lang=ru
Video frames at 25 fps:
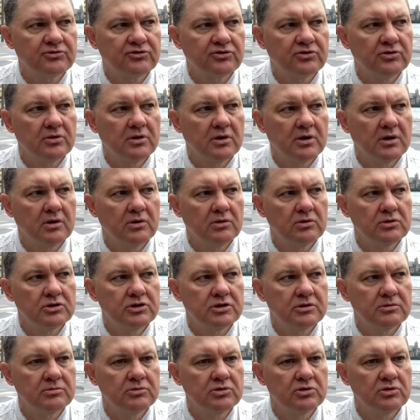что
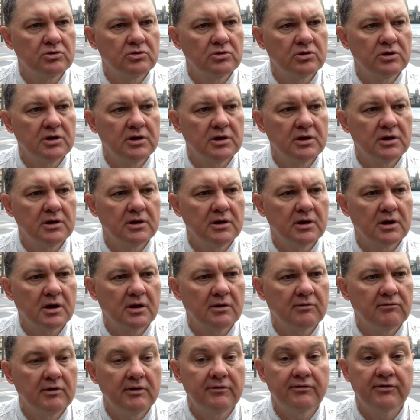очень многие
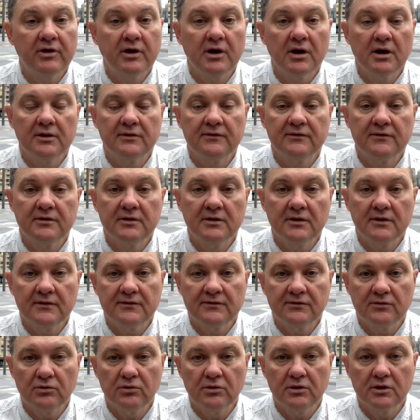квалификации
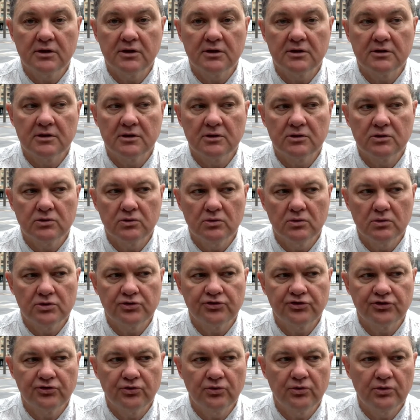настройки – это то,
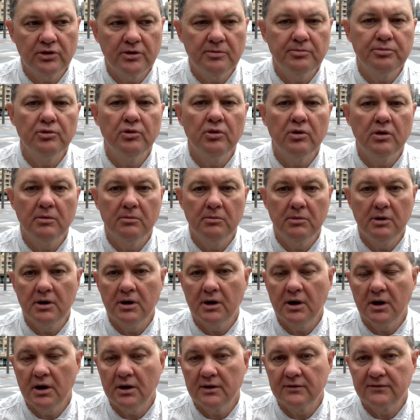что неплохо бы
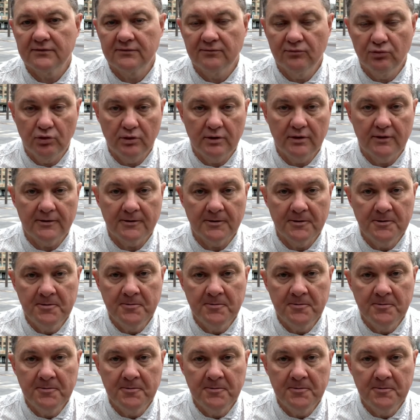освоить.